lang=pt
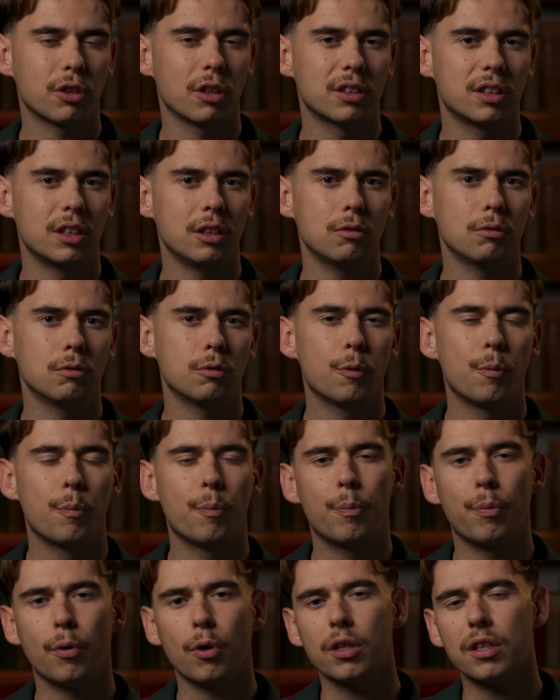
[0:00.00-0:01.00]
sozinho
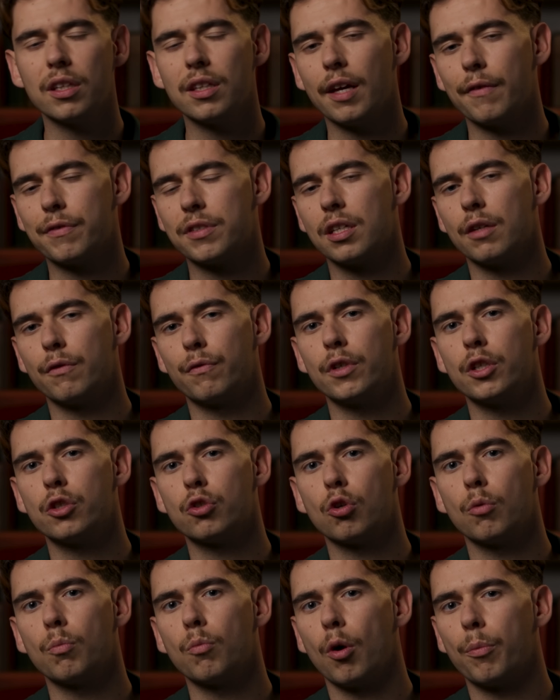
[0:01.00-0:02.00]
pode e deve ser
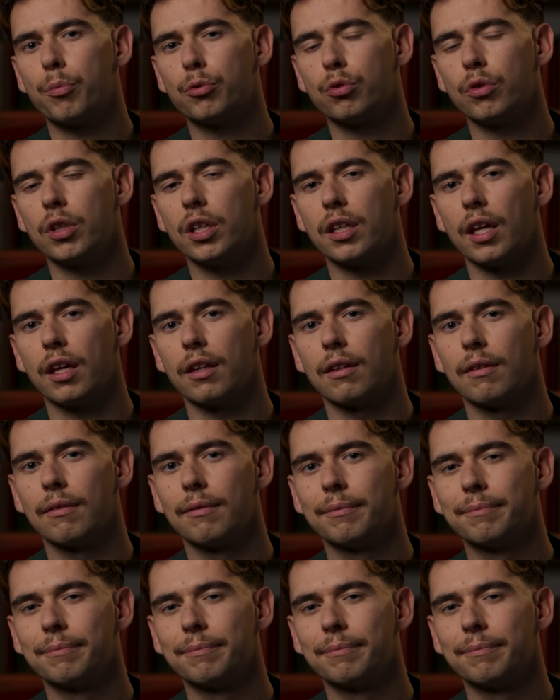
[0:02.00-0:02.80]
visto como uma oportunidade.